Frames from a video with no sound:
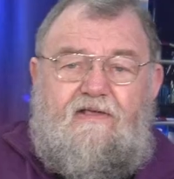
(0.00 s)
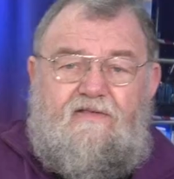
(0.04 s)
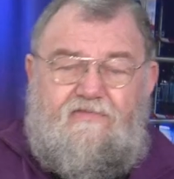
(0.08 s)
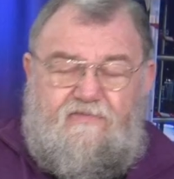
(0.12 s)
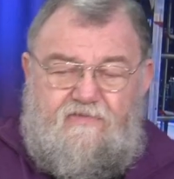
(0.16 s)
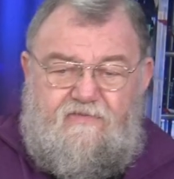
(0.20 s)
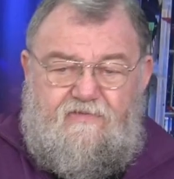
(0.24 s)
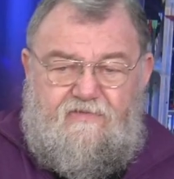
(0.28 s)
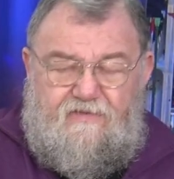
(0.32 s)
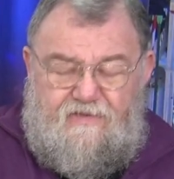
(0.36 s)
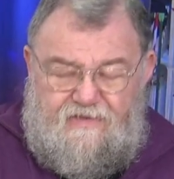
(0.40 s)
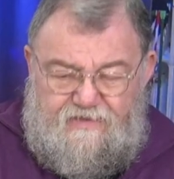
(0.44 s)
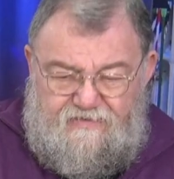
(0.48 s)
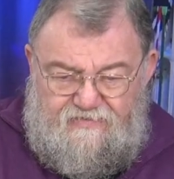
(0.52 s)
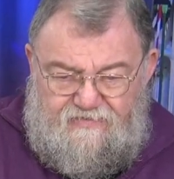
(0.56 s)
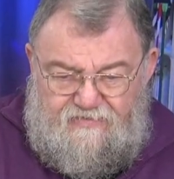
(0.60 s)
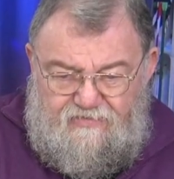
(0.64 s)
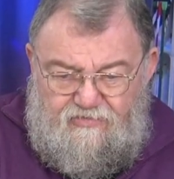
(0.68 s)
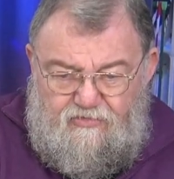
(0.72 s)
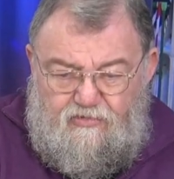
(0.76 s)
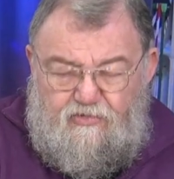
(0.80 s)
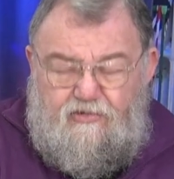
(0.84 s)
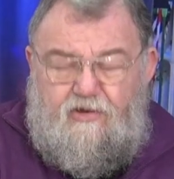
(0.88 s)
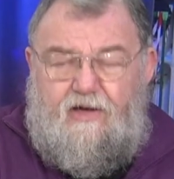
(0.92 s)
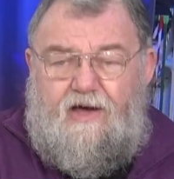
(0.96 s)
jetzt
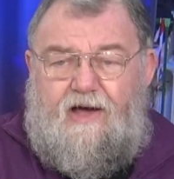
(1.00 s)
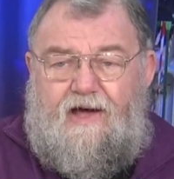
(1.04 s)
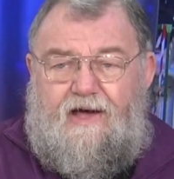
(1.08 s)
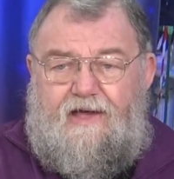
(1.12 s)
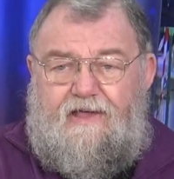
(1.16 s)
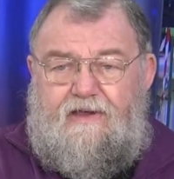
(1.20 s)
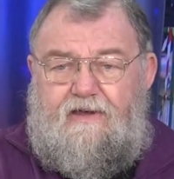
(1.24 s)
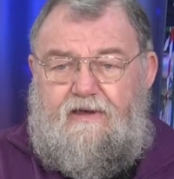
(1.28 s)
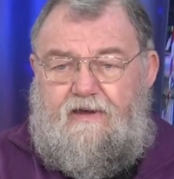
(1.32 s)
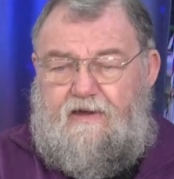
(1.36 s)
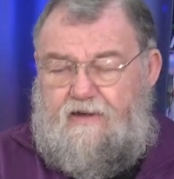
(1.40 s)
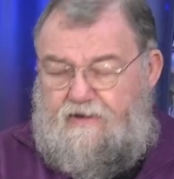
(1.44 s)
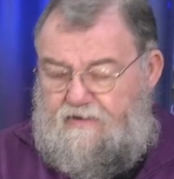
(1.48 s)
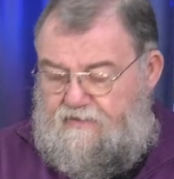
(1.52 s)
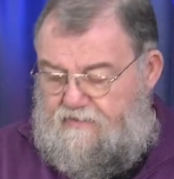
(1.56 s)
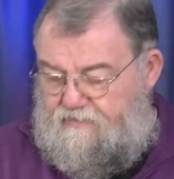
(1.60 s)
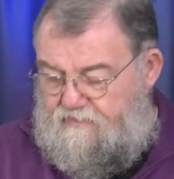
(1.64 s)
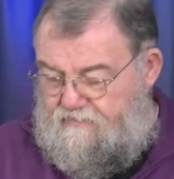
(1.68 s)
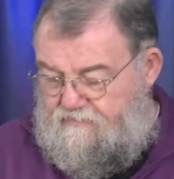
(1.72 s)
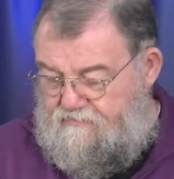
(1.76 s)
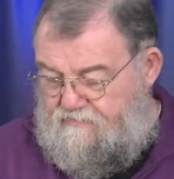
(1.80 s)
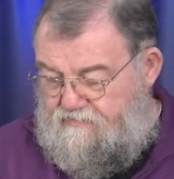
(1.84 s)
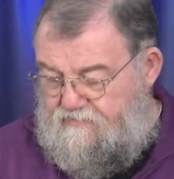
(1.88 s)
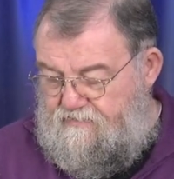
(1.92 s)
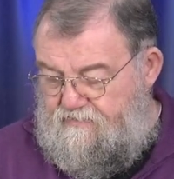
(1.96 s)
ist nur noch eine an.
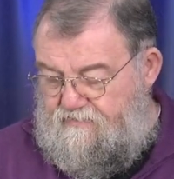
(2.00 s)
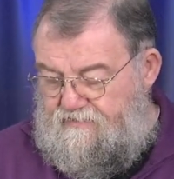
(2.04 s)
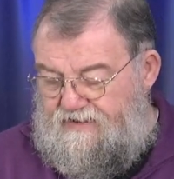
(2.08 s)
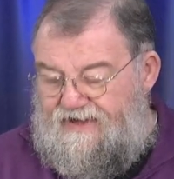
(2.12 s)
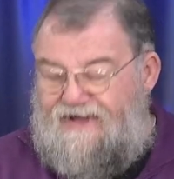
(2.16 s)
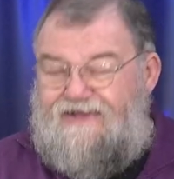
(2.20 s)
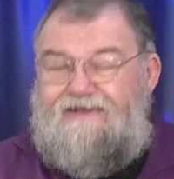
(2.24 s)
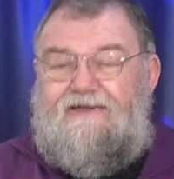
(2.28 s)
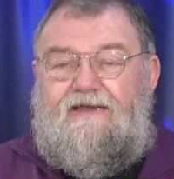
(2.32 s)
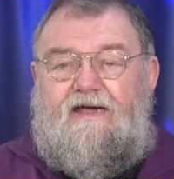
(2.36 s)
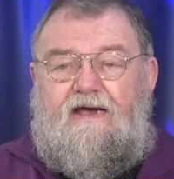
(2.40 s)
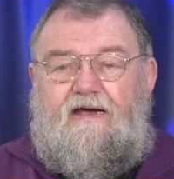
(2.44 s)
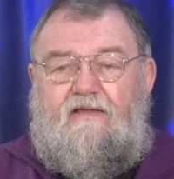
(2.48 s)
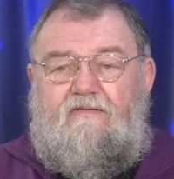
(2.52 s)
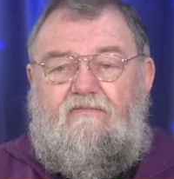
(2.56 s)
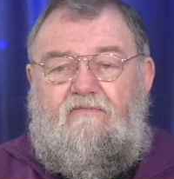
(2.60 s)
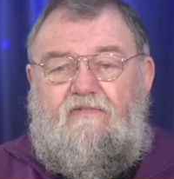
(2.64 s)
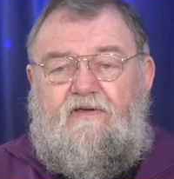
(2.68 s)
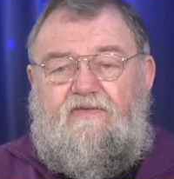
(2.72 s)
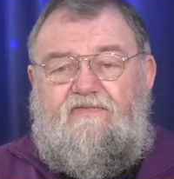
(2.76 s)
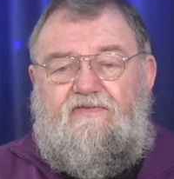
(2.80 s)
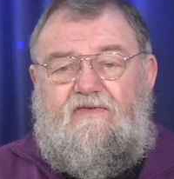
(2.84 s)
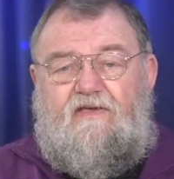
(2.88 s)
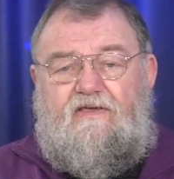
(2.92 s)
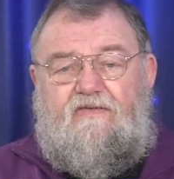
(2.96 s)
Eine an,
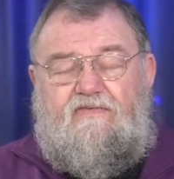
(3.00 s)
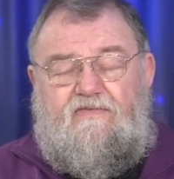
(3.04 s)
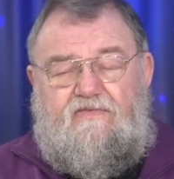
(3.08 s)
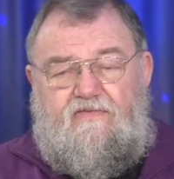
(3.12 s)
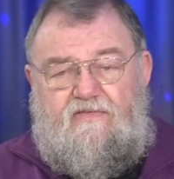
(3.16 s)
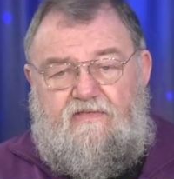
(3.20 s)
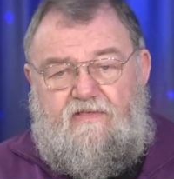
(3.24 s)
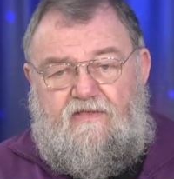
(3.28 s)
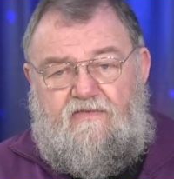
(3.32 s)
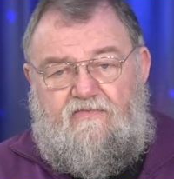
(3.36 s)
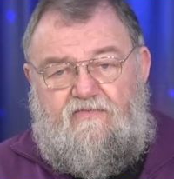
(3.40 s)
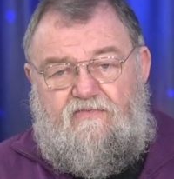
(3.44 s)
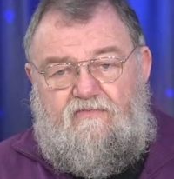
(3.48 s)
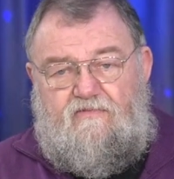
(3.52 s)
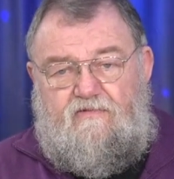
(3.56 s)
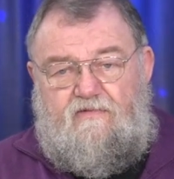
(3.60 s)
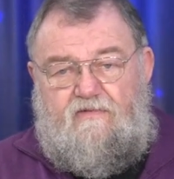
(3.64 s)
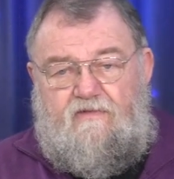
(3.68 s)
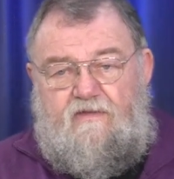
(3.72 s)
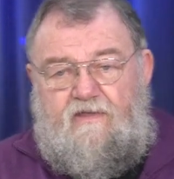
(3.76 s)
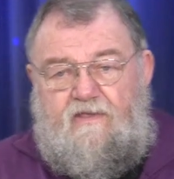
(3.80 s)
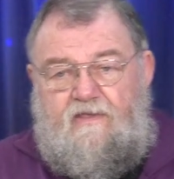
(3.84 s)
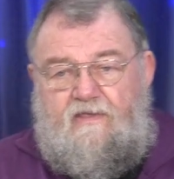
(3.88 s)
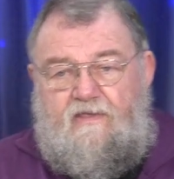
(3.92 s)
was heißt denn das nun?